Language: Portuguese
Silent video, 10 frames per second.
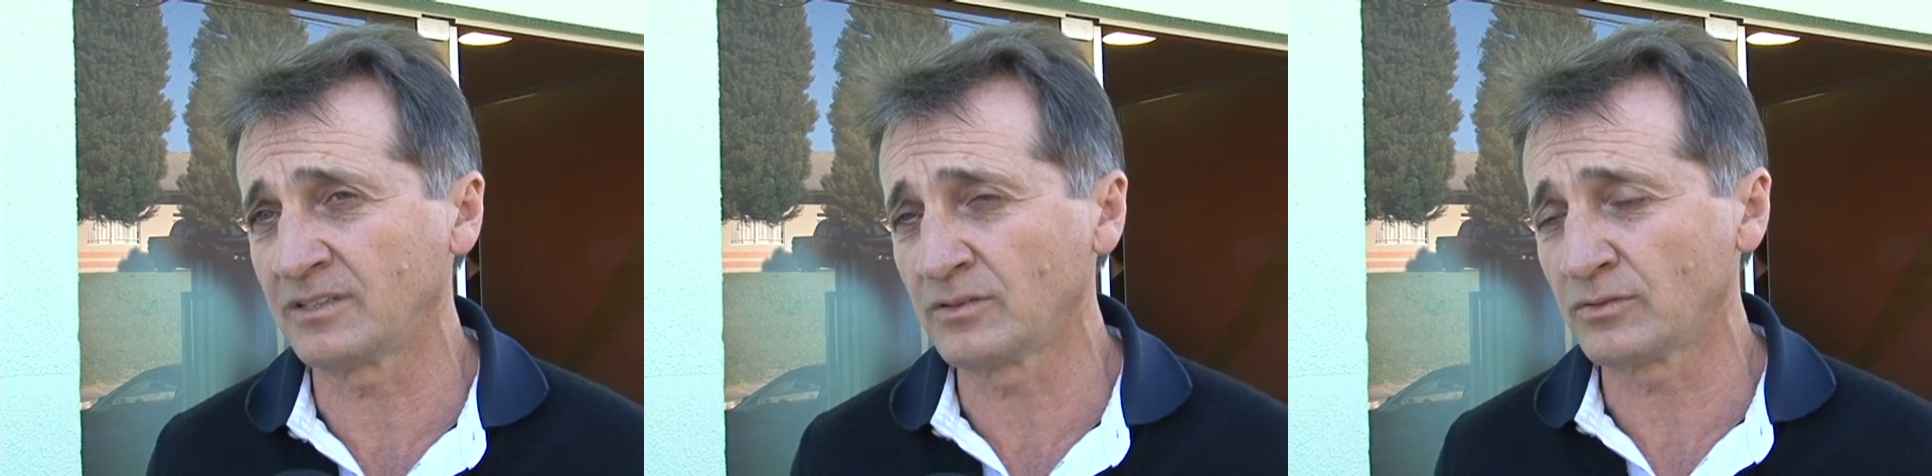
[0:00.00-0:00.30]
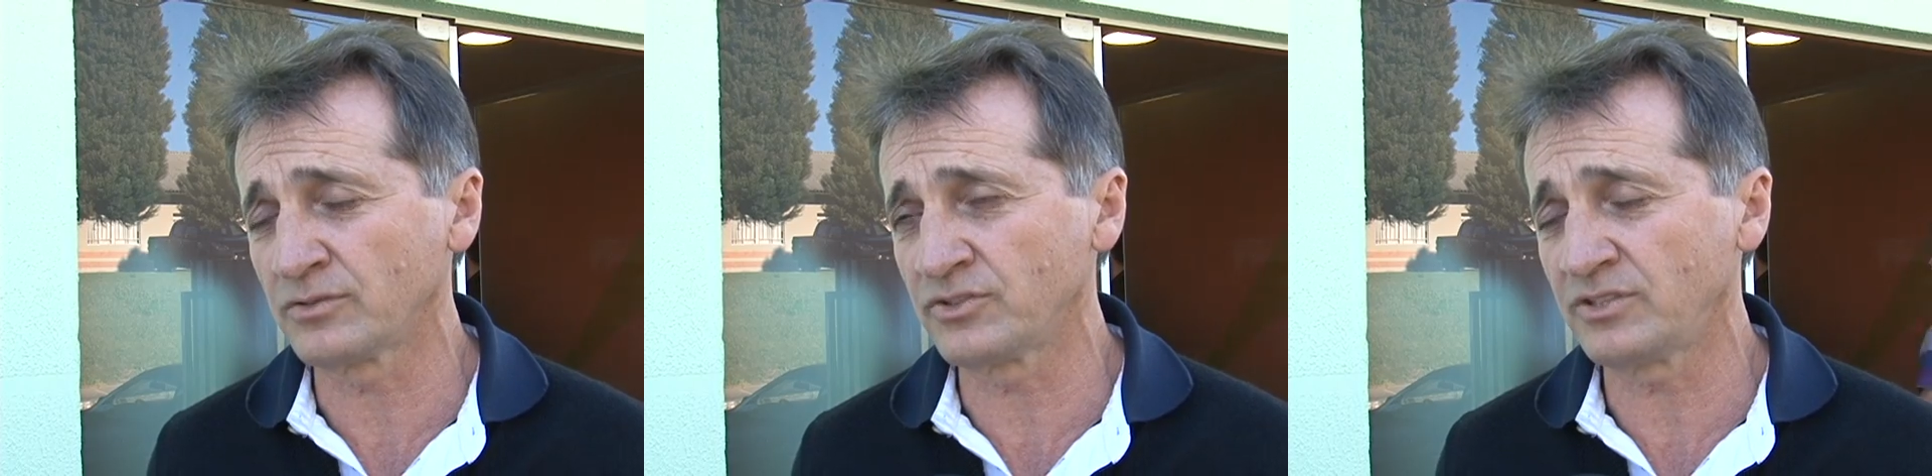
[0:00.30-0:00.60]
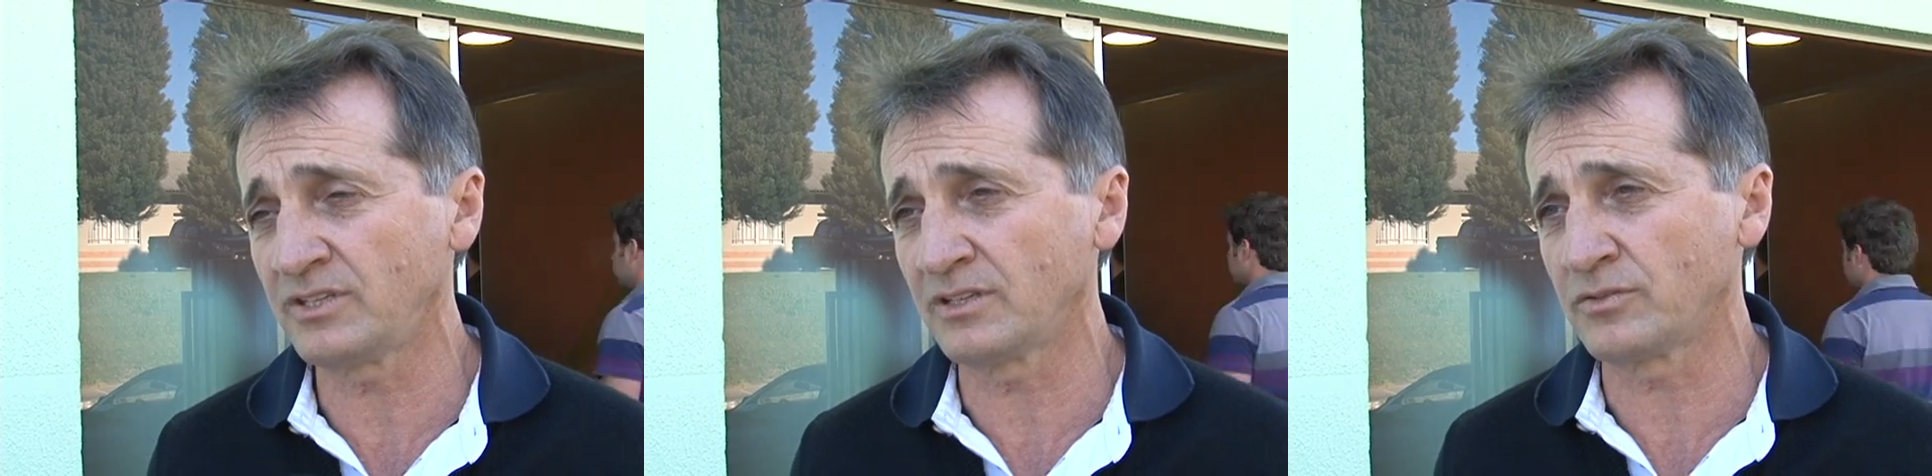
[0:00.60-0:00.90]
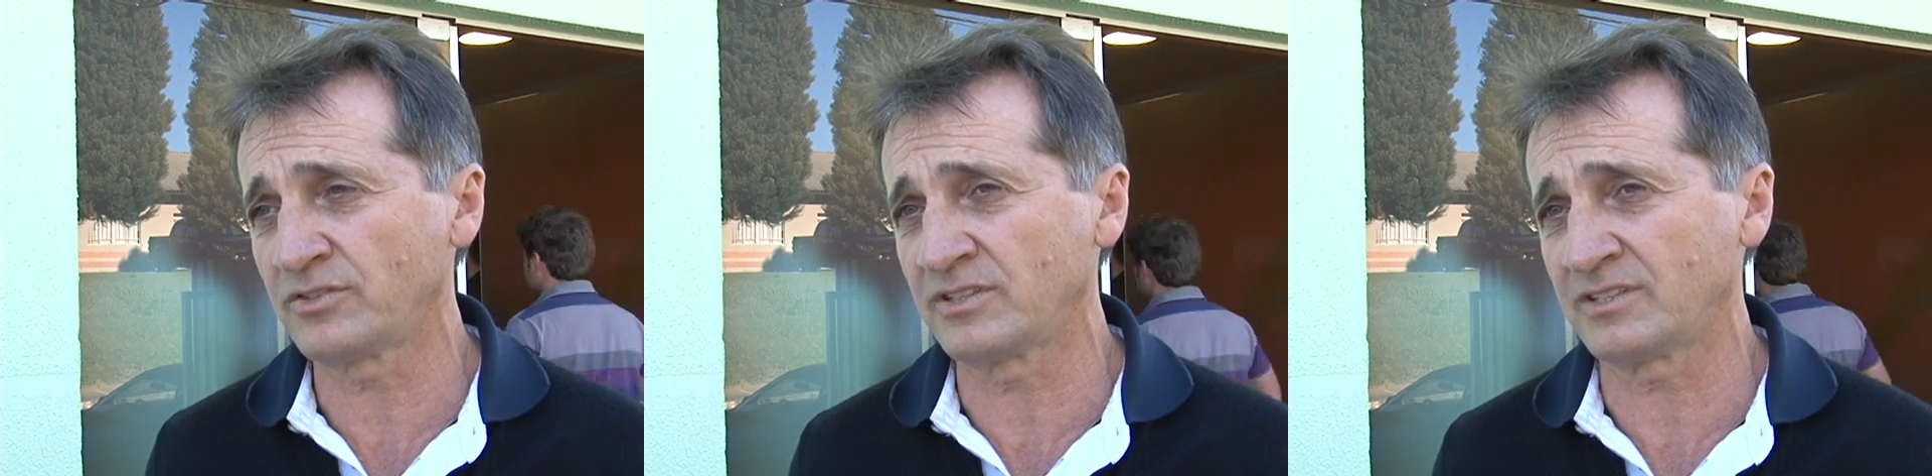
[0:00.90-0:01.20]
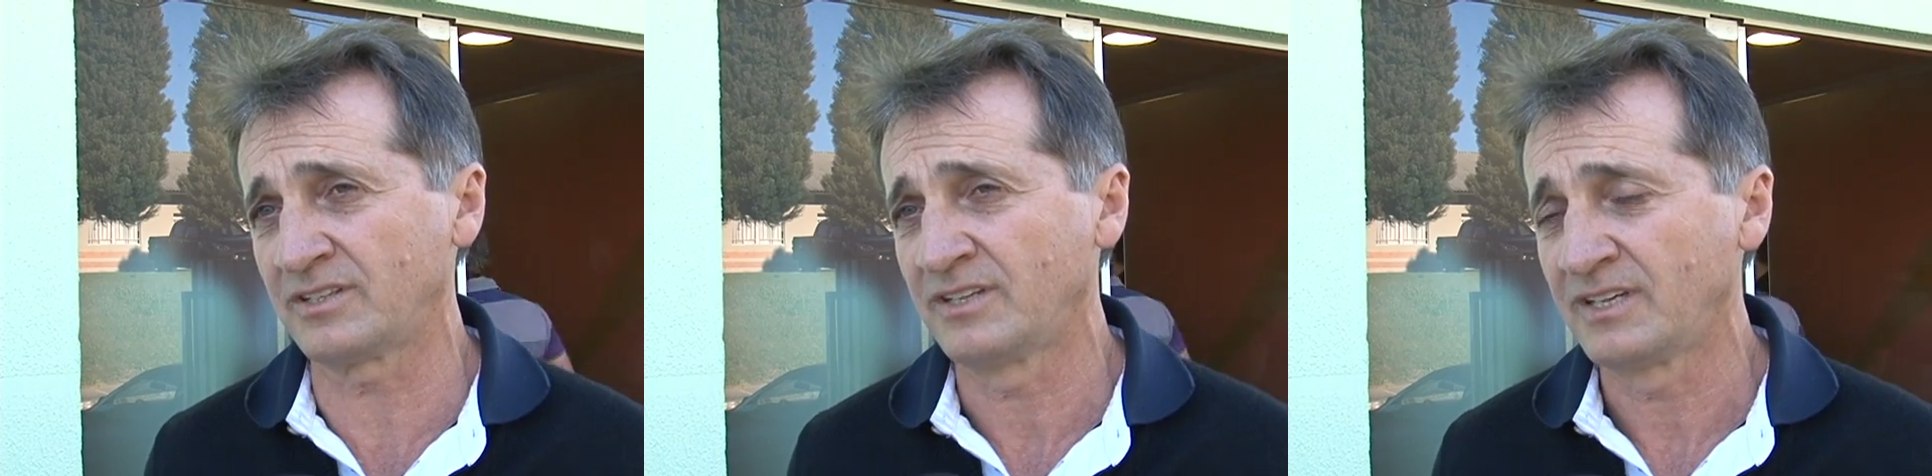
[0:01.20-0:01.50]
tecnologia, ou
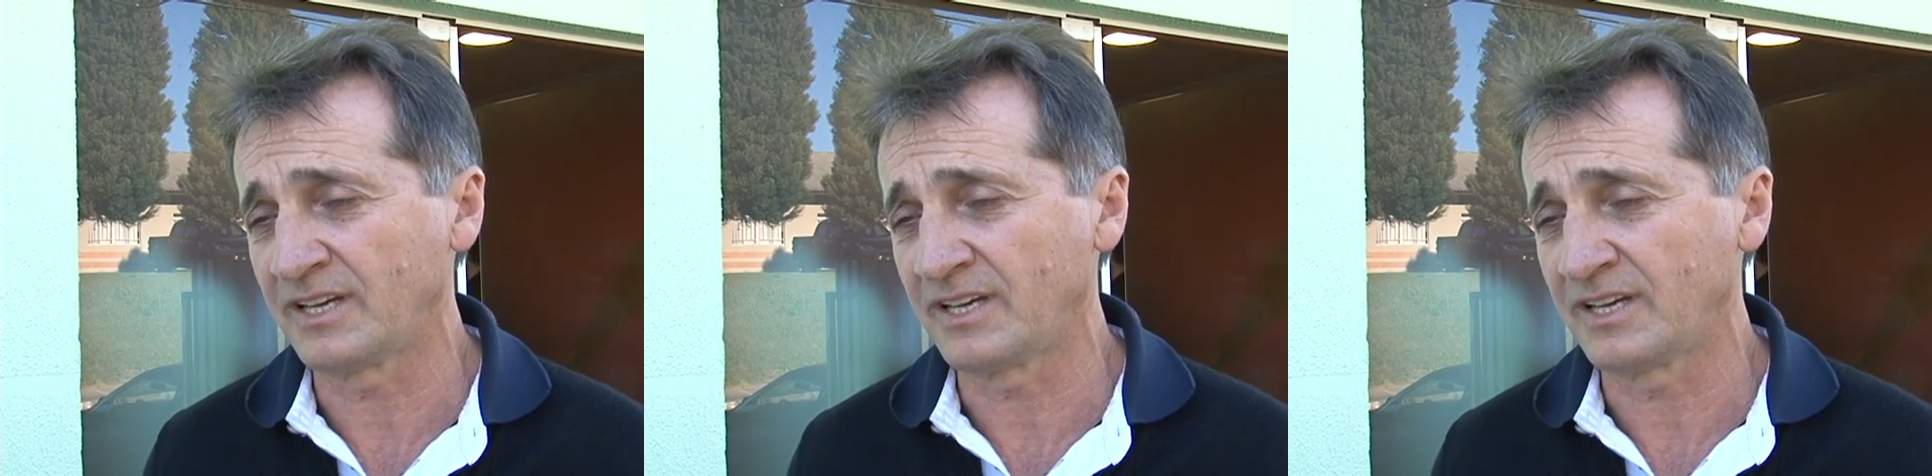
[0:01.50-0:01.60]
seja,